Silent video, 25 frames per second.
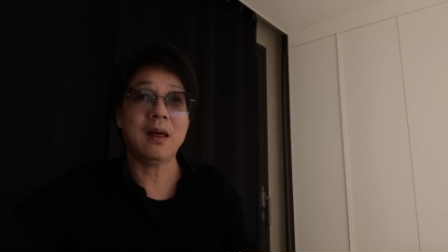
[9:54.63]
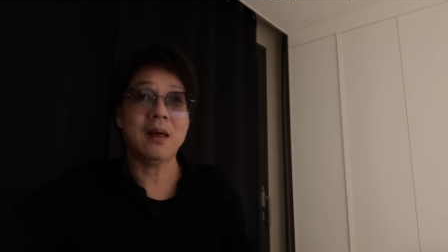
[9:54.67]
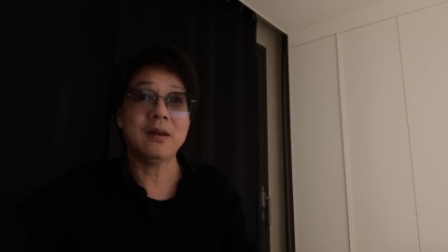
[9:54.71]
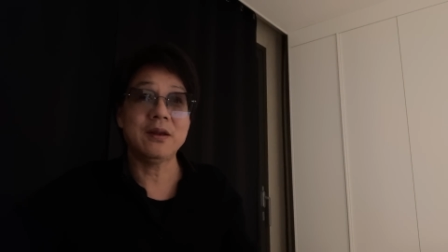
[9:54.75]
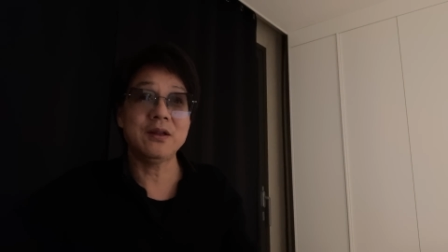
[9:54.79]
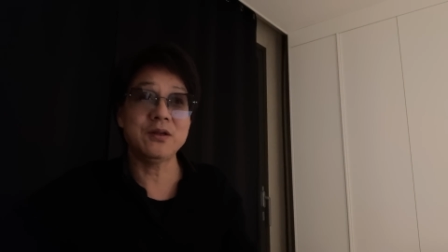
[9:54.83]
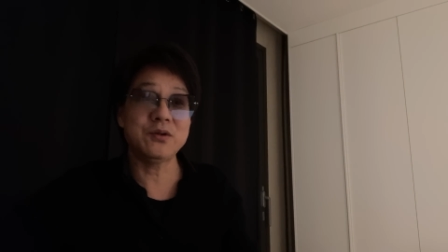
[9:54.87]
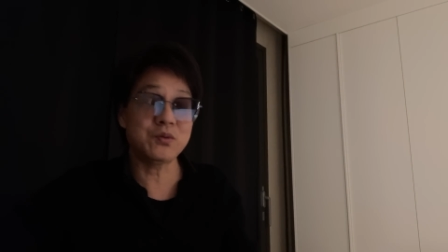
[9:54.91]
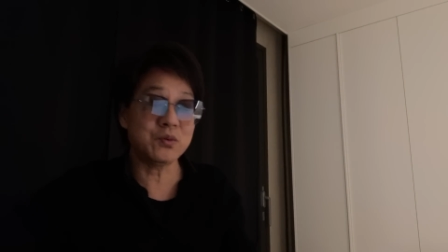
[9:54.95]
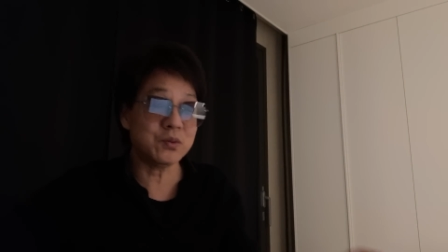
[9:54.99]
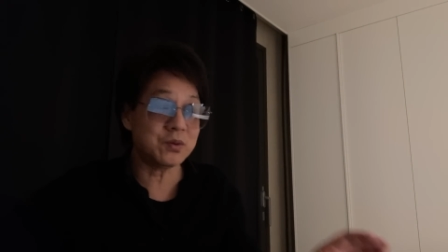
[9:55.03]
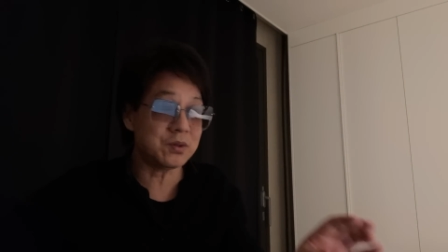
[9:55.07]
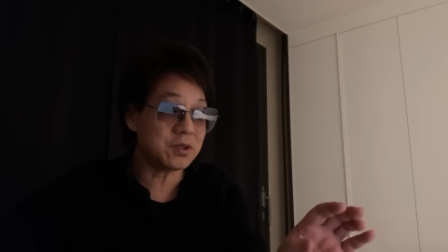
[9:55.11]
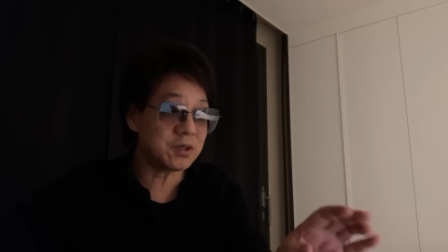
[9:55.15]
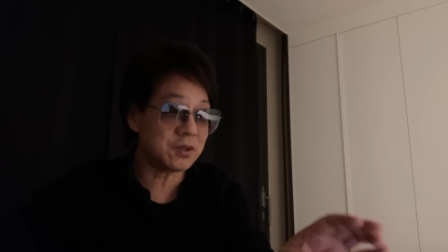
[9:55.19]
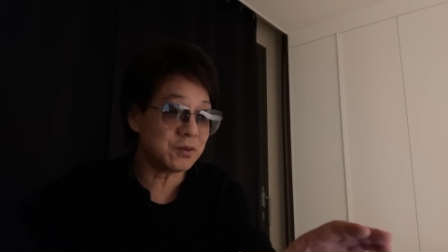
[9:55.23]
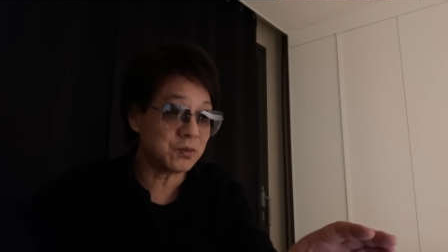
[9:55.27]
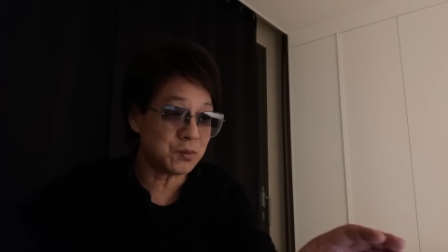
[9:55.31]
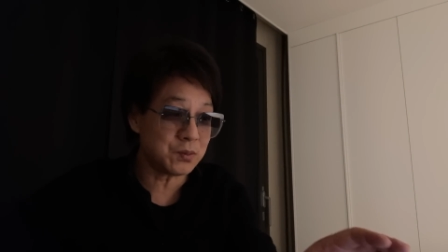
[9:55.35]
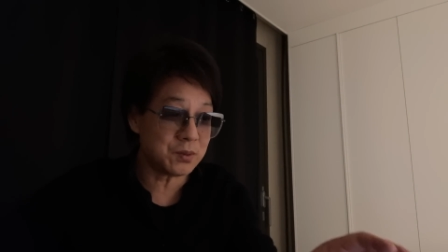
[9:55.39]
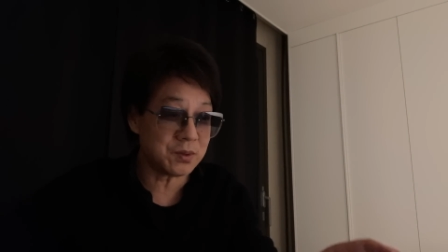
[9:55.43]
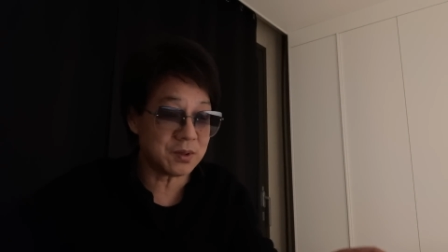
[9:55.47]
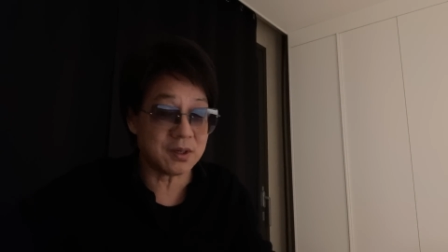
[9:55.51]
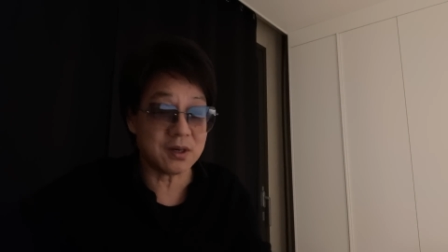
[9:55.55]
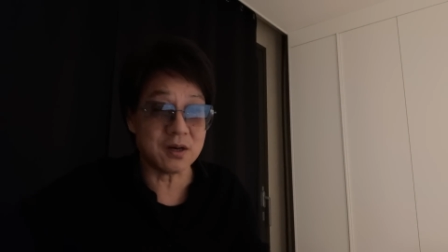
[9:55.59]
你觉得这个
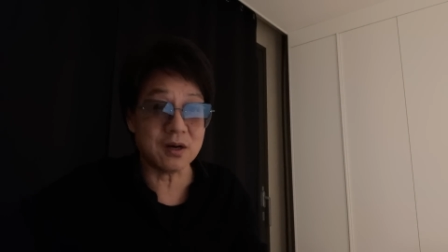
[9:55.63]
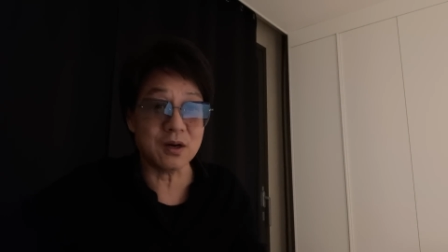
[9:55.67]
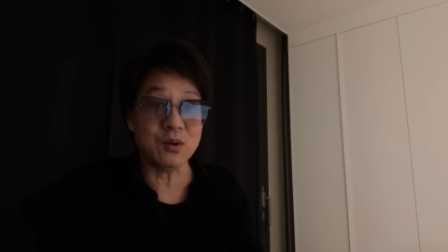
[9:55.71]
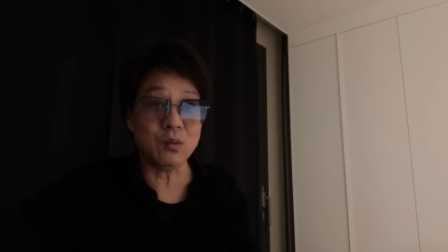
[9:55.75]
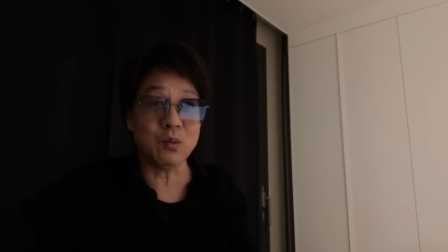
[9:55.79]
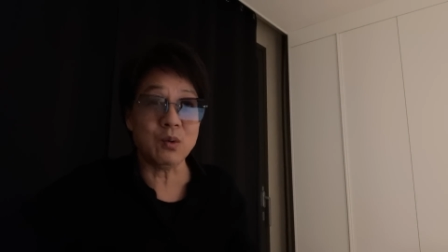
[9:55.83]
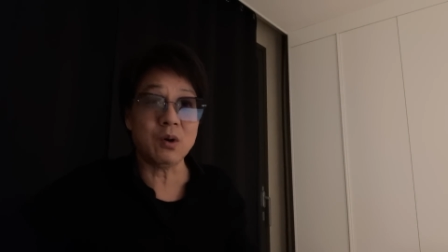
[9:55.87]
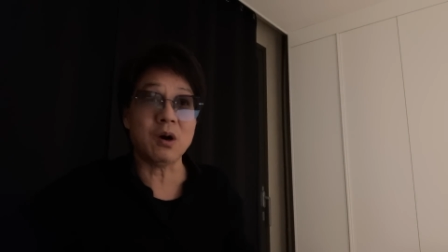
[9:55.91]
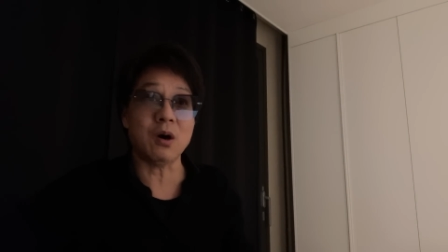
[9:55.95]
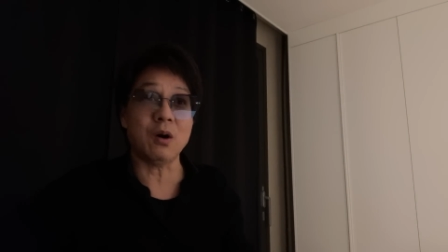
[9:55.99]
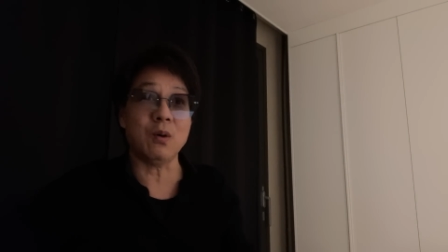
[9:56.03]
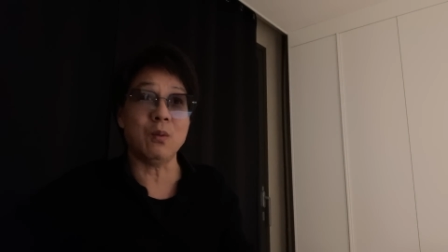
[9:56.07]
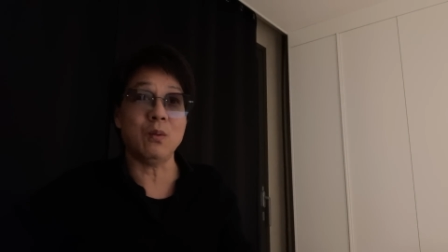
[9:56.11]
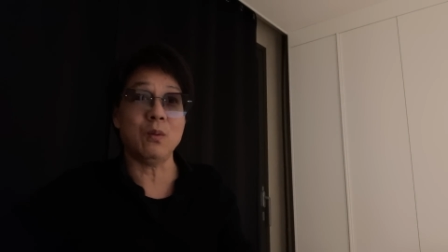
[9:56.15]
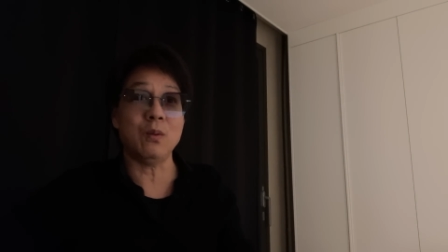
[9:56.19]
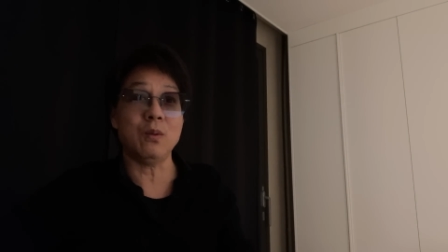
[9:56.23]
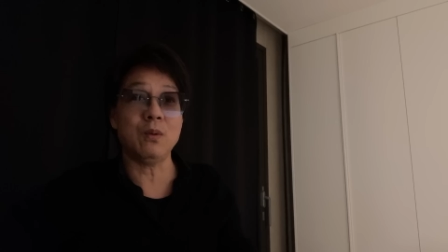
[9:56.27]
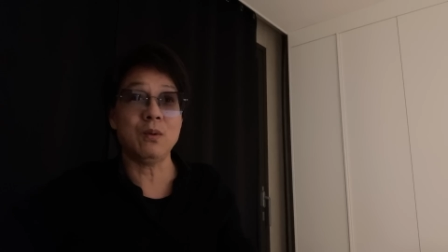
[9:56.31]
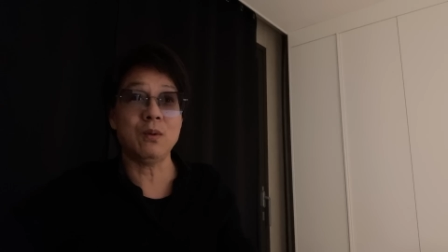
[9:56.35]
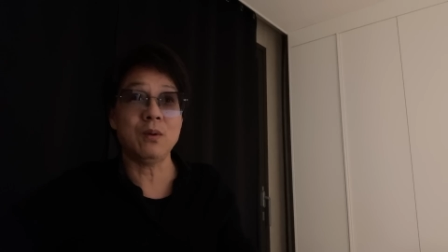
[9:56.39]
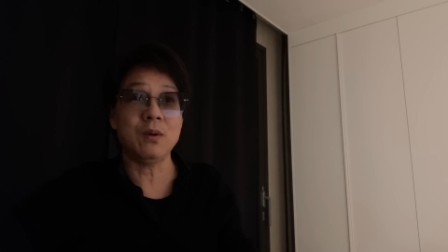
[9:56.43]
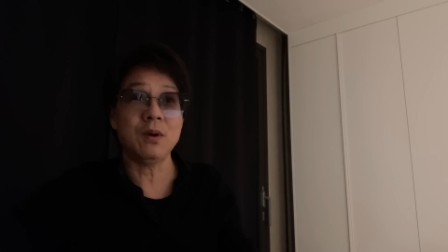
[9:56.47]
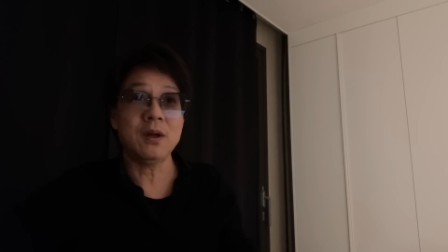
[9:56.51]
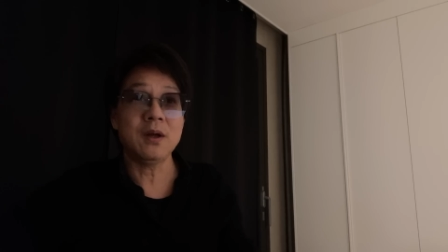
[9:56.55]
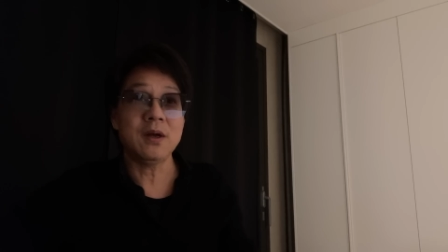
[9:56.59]
东西你可有可
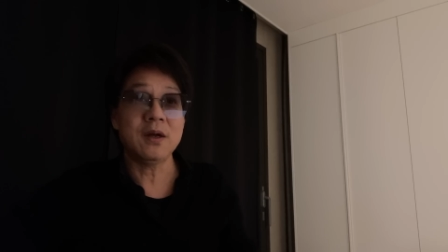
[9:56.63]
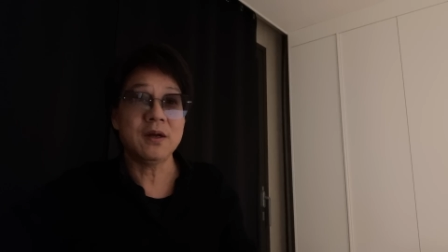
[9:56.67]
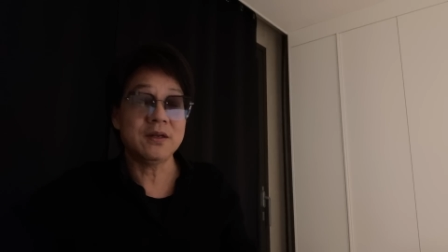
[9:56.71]
无，